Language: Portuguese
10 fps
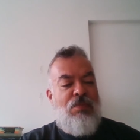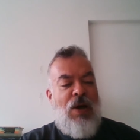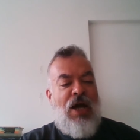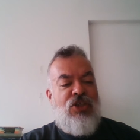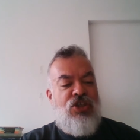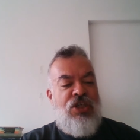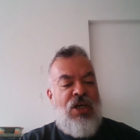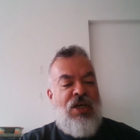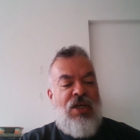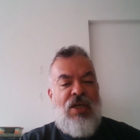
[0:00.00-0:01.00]
partir
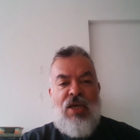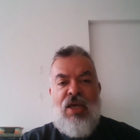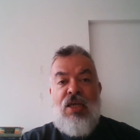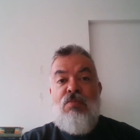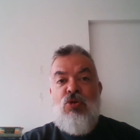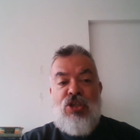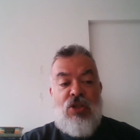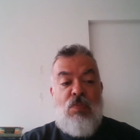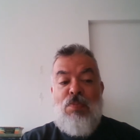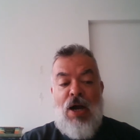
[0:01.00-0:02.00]
é, em busca
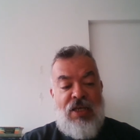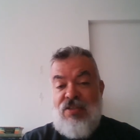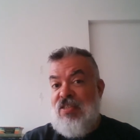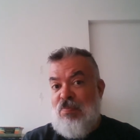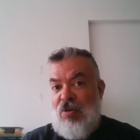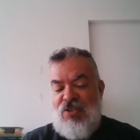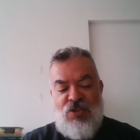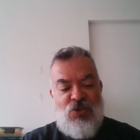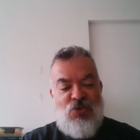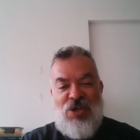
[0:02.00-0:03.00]
do pai
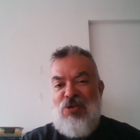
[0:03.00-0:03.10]
desaparecido.